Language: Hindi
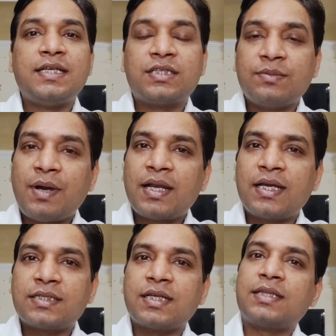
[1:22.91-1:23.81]
इस्तेमाल
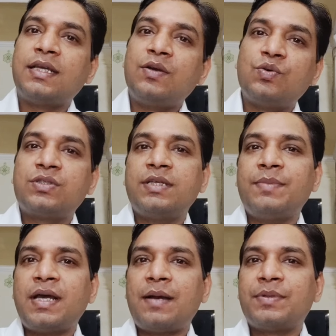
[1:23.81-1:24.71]
कर सकते हैं उसकी
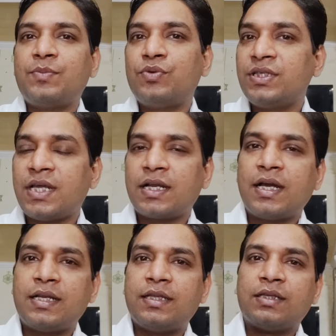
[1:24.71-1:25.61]
मैं आपको पूरी
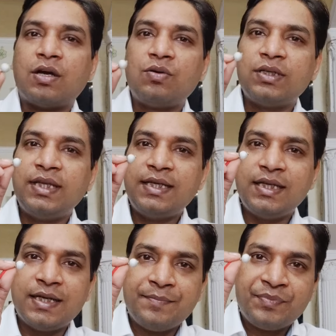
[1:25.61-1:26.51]
जानकारी देता हूँ कि
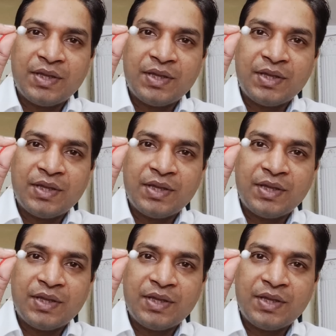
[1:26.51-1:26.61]
देखिए